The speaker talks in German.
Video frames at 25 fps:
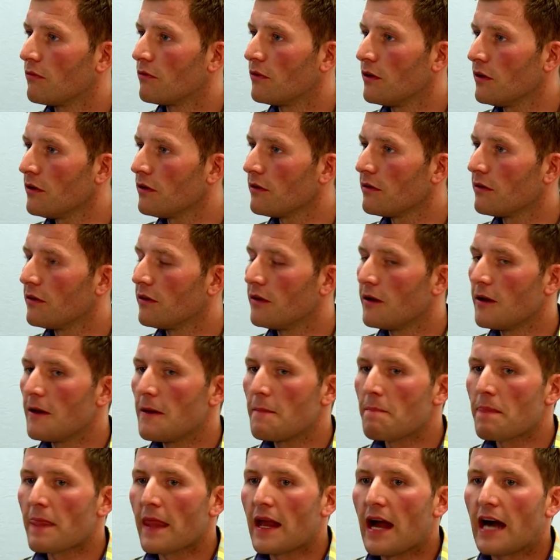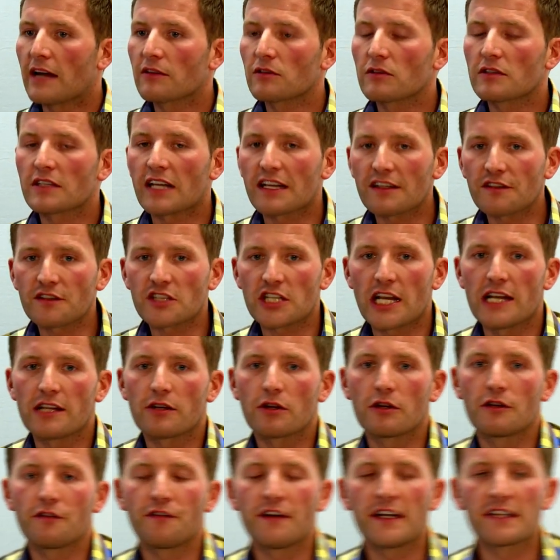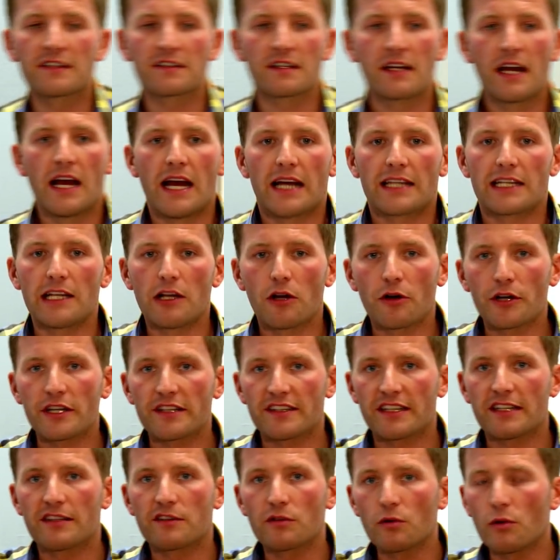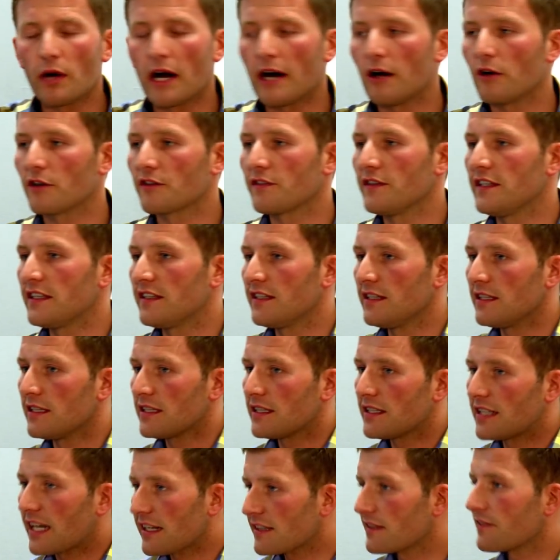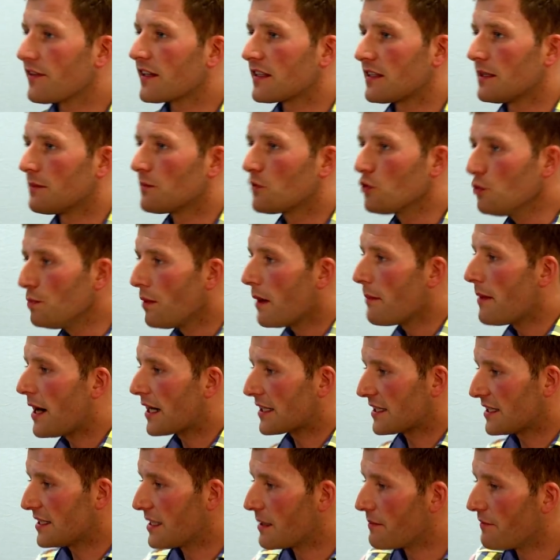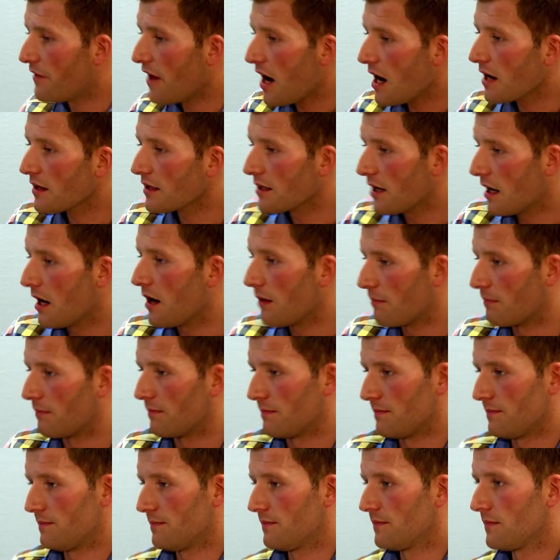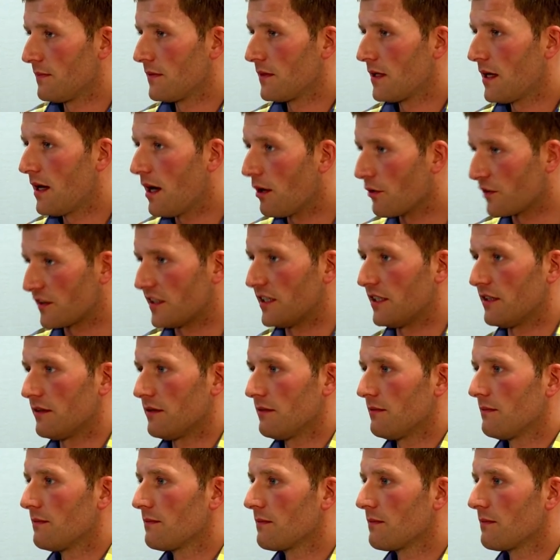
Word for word: Na? Ne? Also das stelle ich heute fest. Die Leute sehen so aus, wie sie das, was sie im Supermarkt in ihrem Wagen haben, aussieht.